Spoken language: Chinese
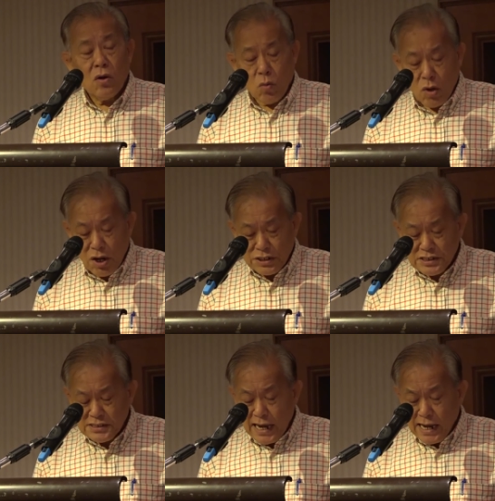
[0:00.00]
我
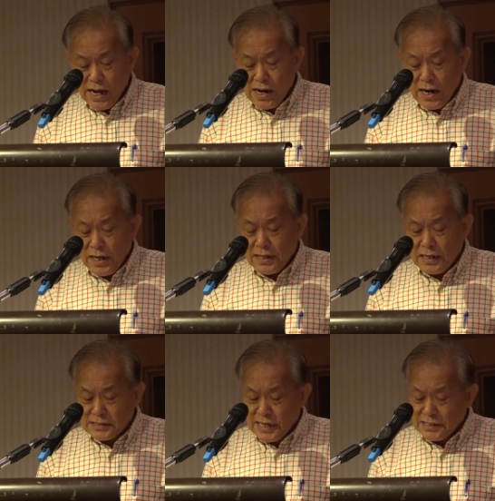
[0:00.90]
是在二二
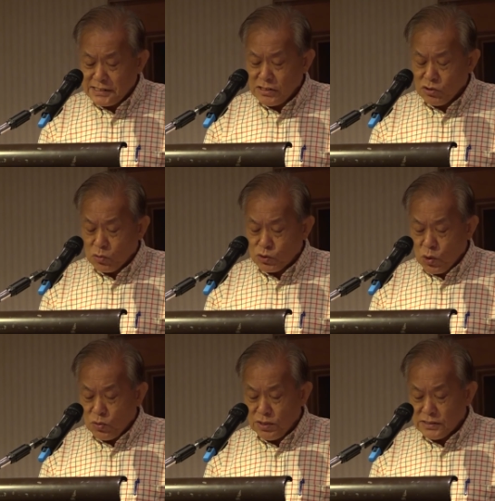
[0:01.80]
冷藏行动
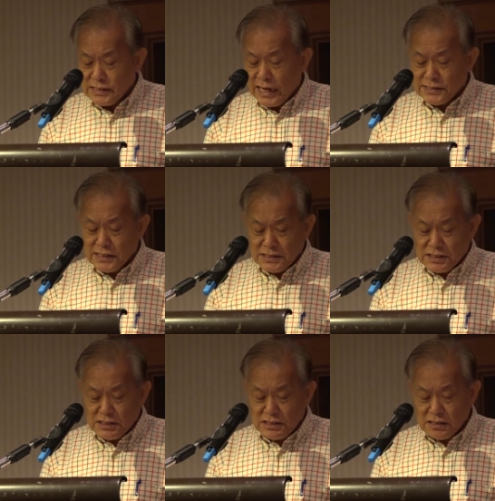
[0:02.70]
中才正
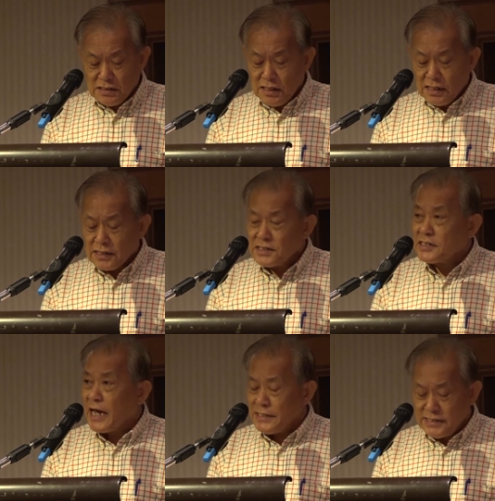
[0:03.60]
式跟
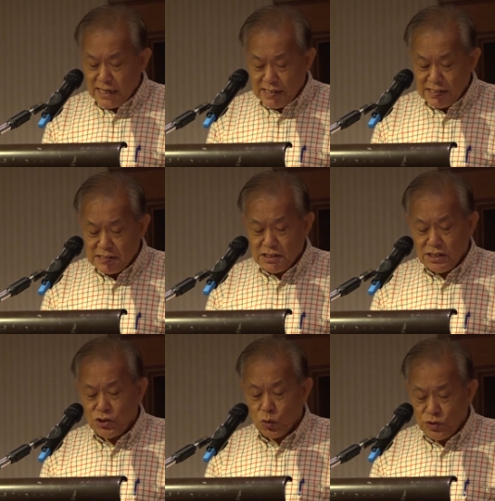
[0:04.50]
赛建立
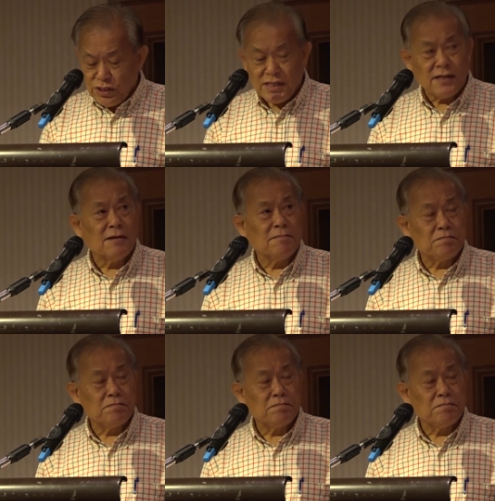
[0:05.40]
起友谊的，